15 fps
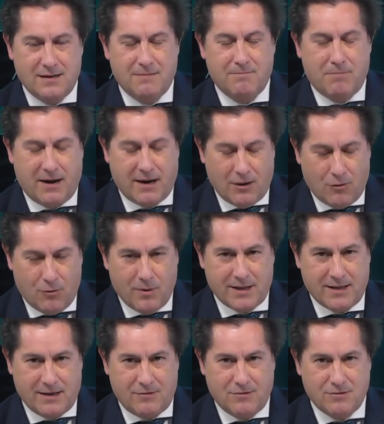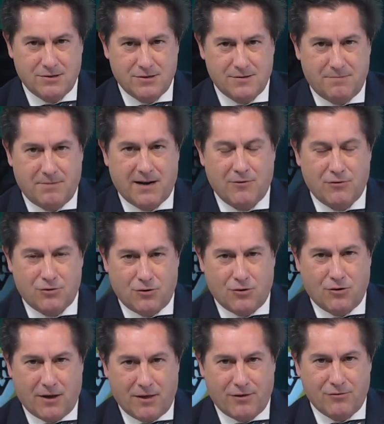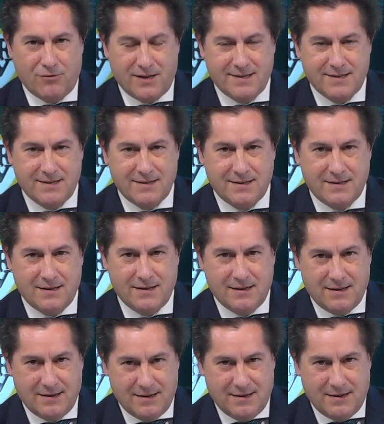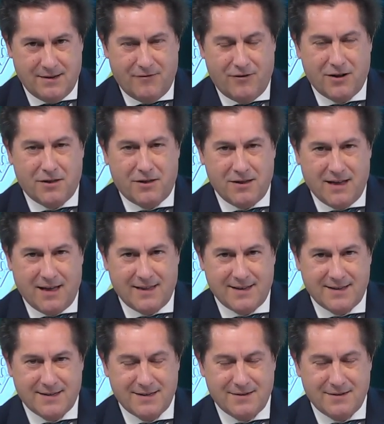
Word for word: para los béticos, para nuestros corazones. Felicidades,